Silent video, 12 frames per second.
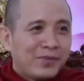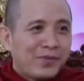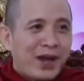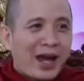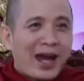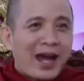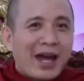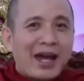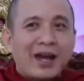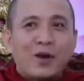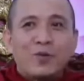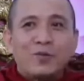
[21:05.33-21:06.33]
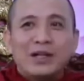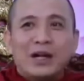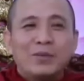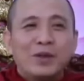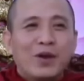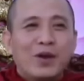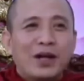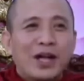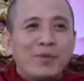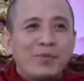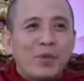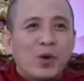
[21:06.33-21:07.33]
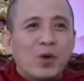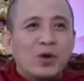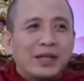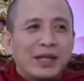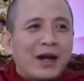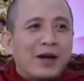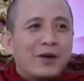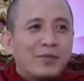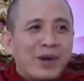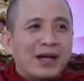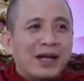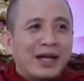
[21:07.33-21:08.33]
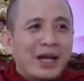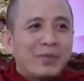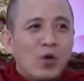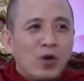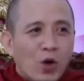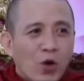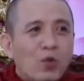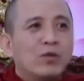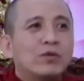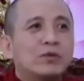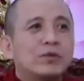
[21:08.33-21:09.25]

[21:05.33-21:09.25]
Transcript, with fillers: và cũng không có cái buồn nào bằng cái buồn ngủ